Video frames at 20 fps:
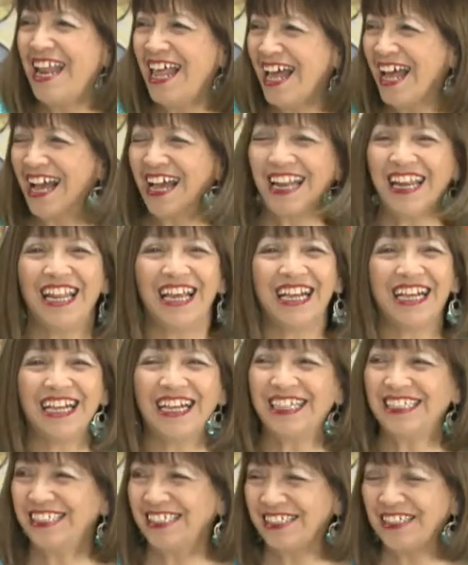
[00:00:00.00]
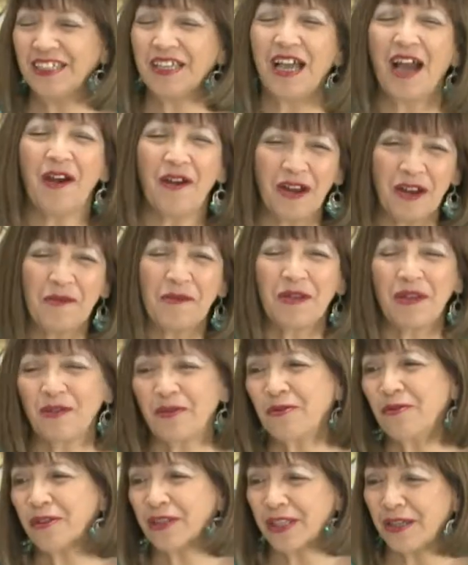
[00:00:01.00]
casa. La, casa. Ahora me
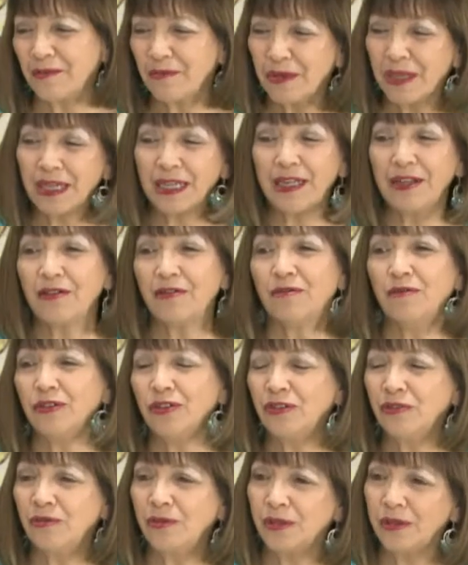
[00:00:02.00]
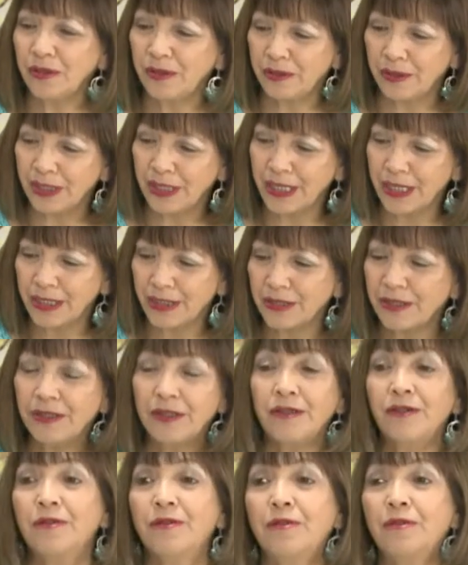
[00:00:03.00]
gusta, me inclino mucho por lo que
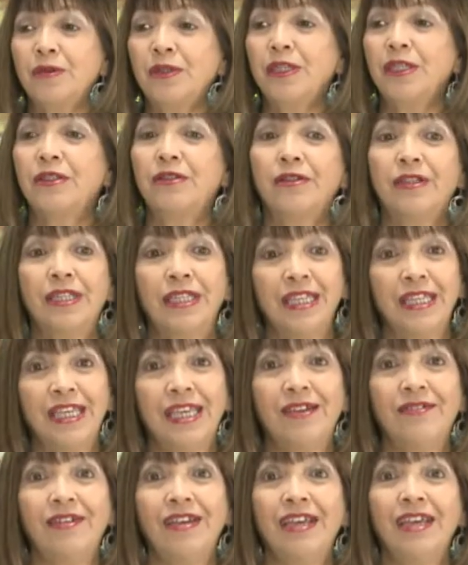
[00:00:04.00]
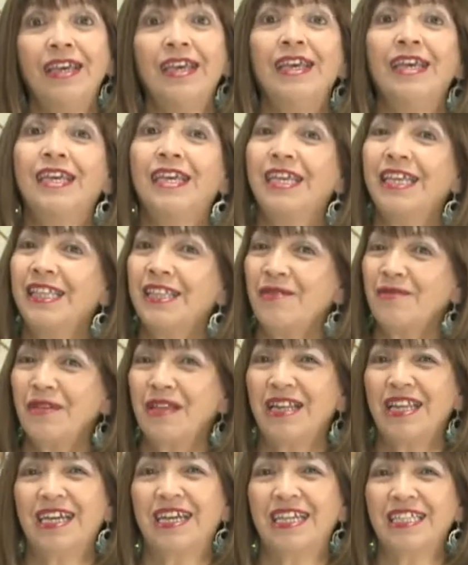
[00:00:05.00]
son los monitos de nieve y
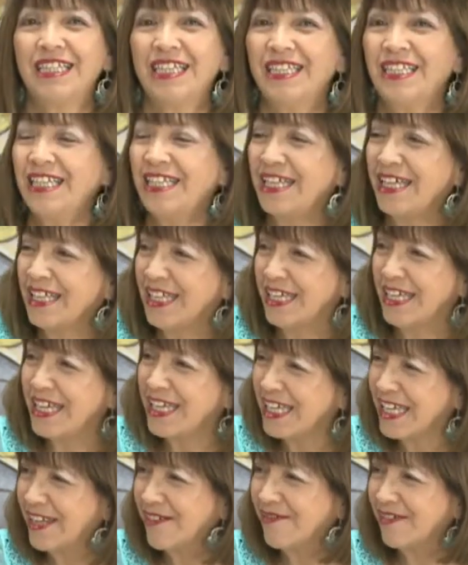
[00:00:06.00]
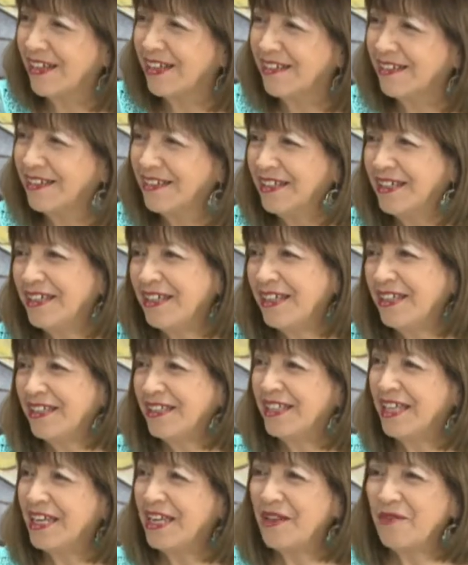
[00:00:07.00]
también las galletitas de jengibre.
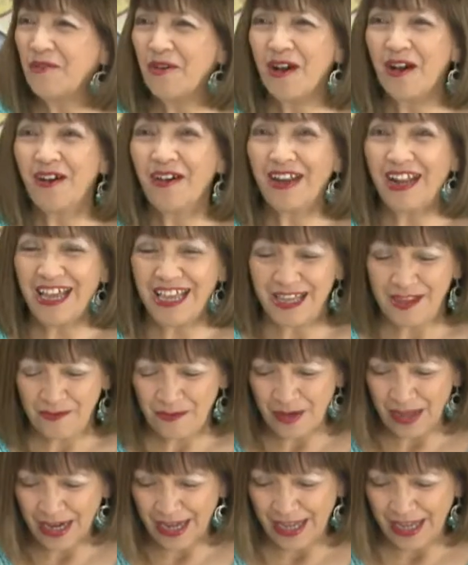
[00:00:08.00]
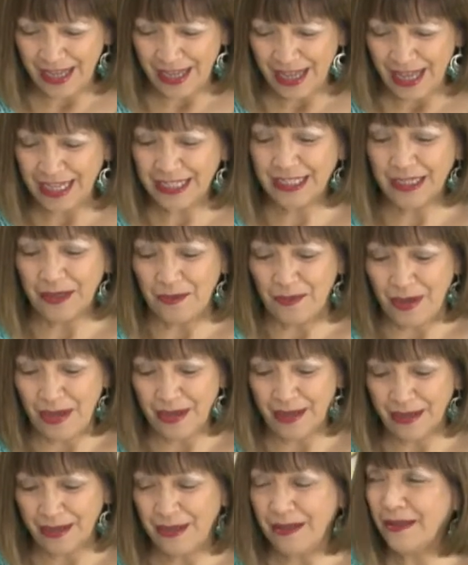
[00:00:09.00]
Así Tenemos ahora ahí para hacer
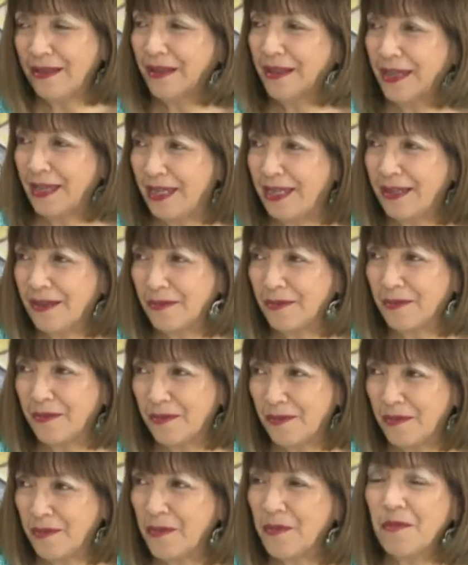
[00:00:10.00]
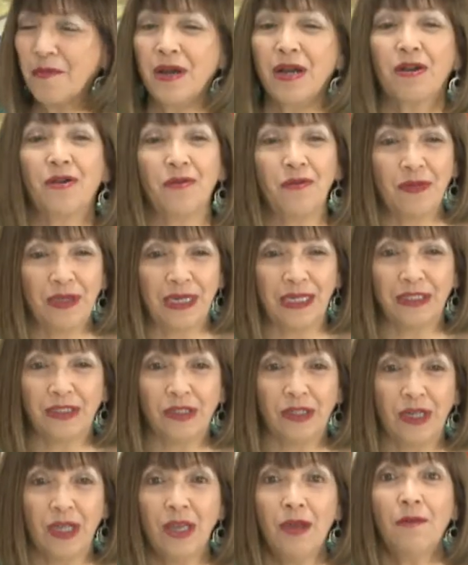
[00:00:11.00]
más, eh, más, combinación. más
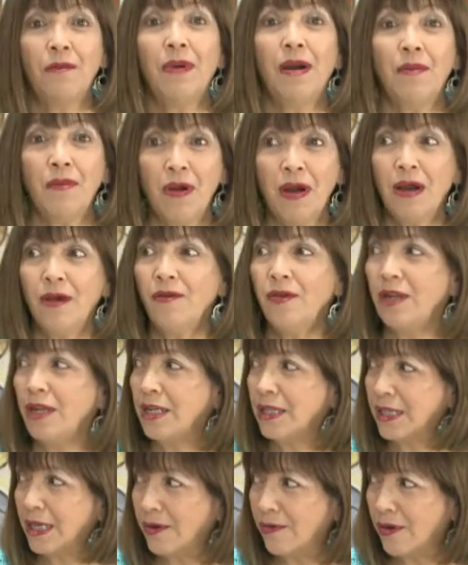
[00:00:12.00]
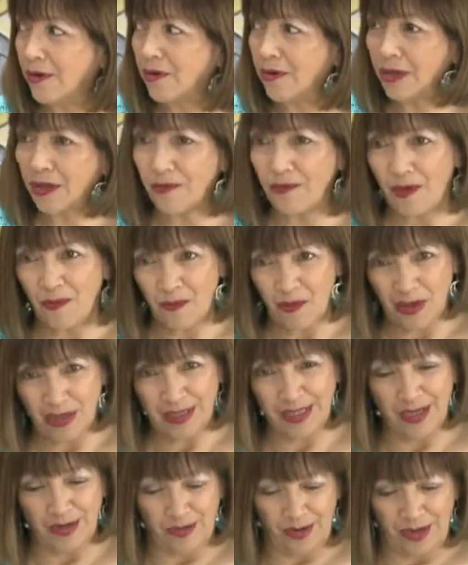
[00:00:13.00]
combinación. Vamos a ver el trabajo que vamos a hacer